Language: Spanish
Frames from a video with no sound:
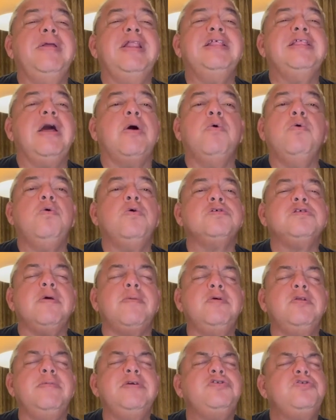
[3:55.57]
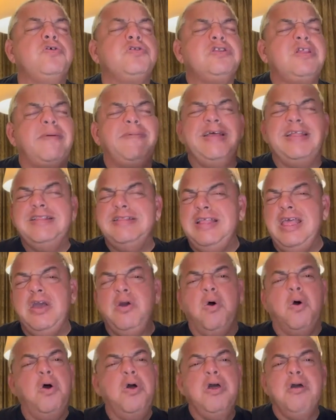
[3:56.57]
Mérida, Hugo Sabinovich. Yo te
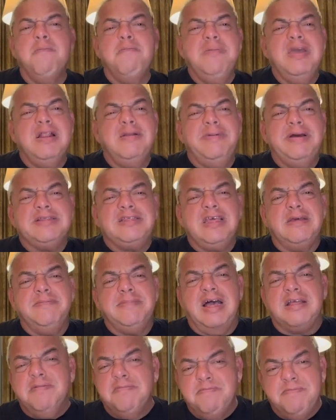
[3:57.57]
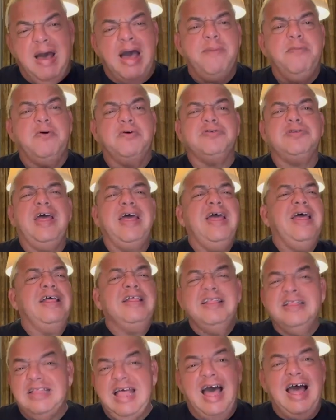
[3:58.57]
bendigo mil veces más. Vamos,
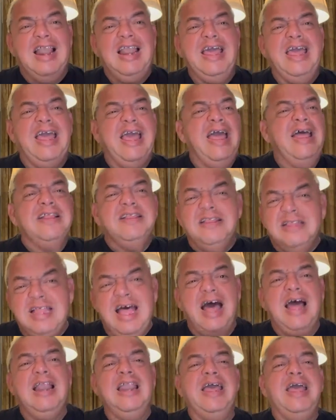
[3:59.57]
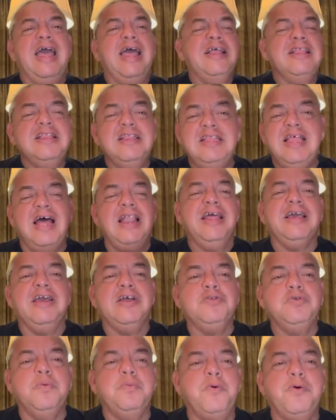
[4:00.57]
dale, dale, dale
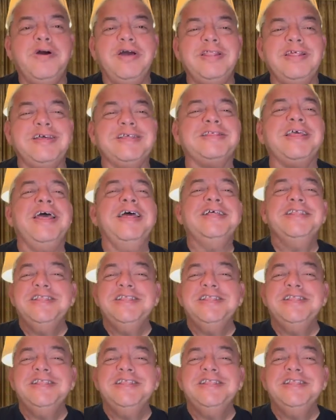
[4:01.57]
que tú puedes.